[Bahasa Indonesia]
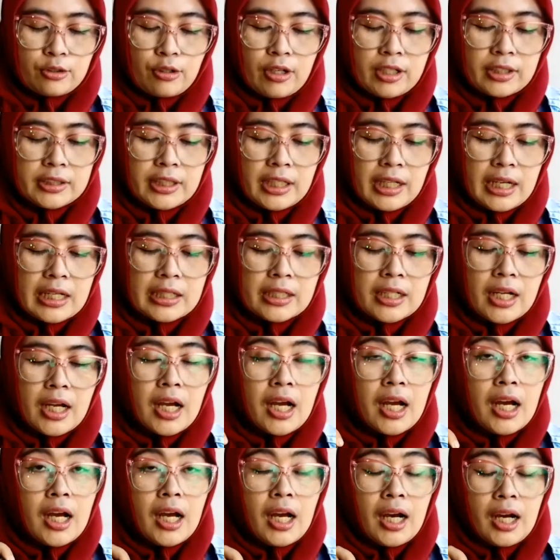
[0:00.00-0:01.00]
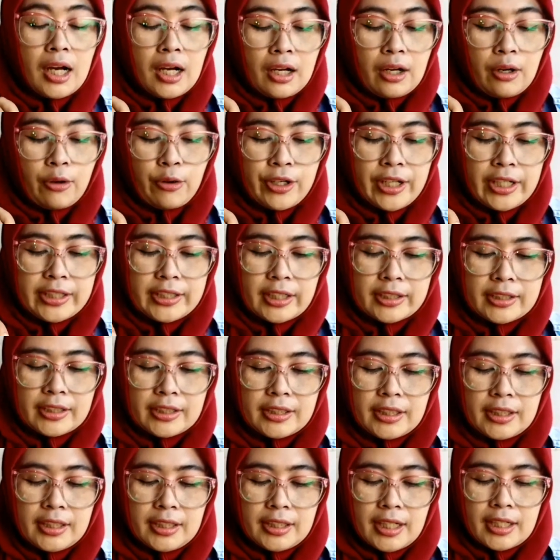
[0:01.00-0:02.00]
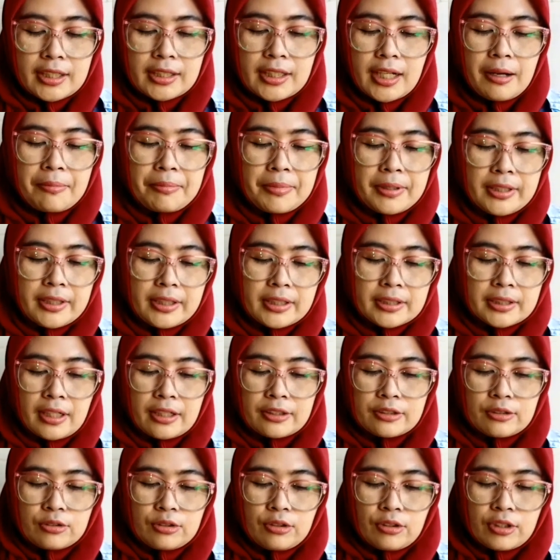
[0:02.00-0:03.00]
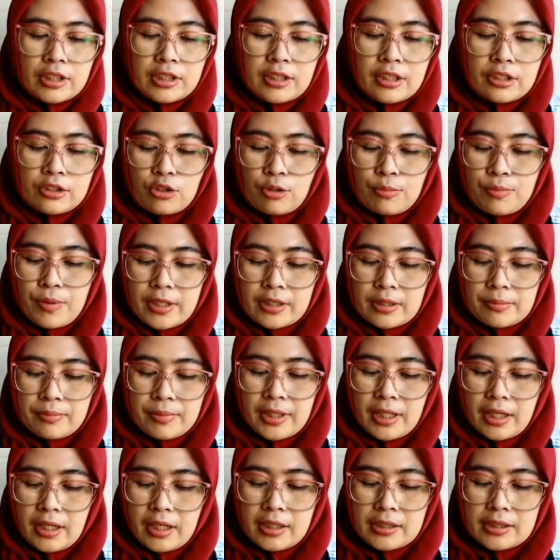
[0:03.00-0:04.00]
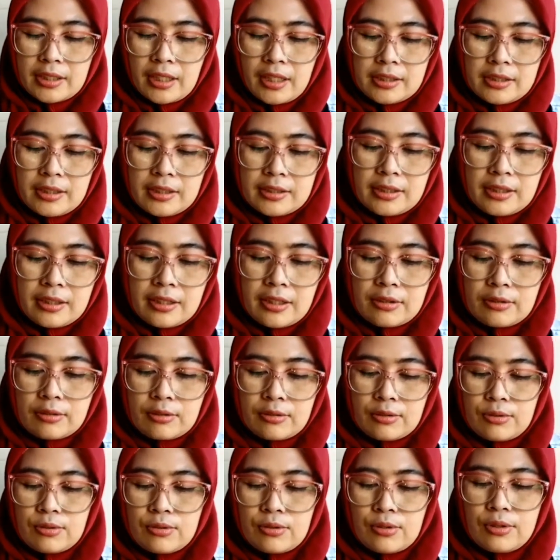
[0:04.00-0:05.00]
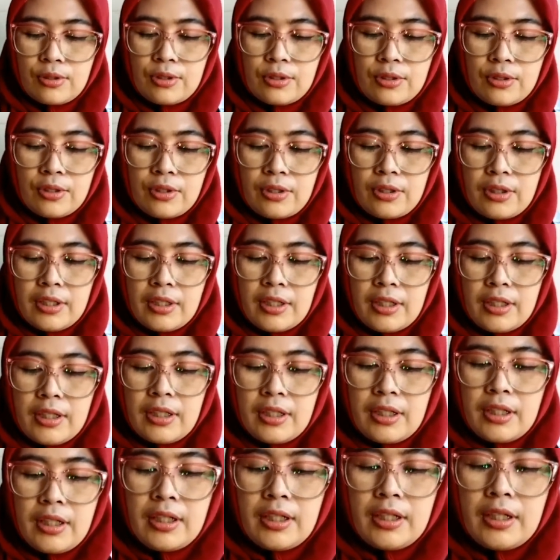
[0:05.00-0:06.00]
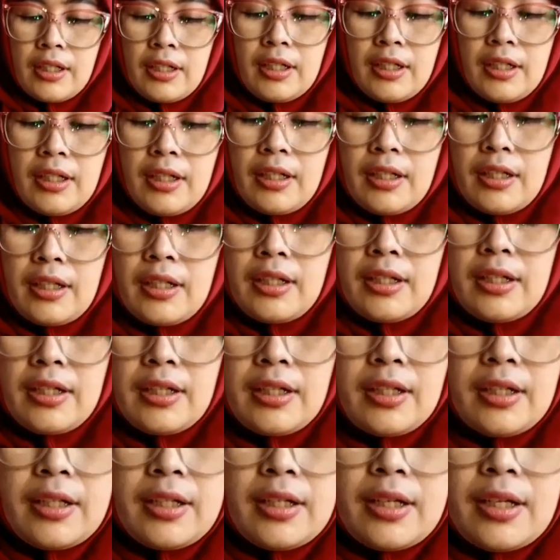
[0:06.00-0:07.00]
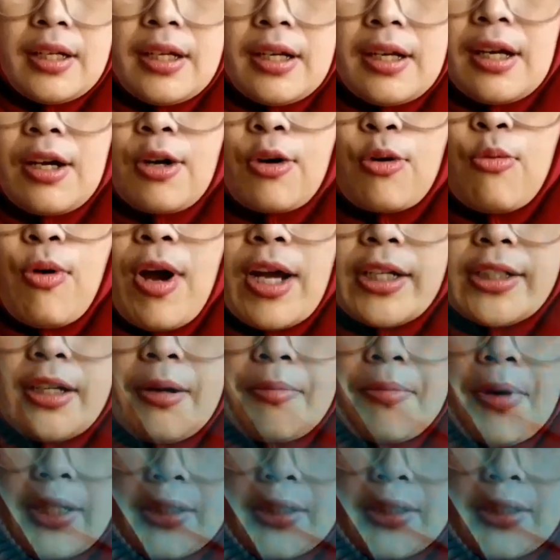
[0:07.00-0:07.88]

soalnya kan uh, lodenya sendiri kan nggak pedas langsung yuk kita coba sebentar ini saya sisihkan dulu ini kuahnya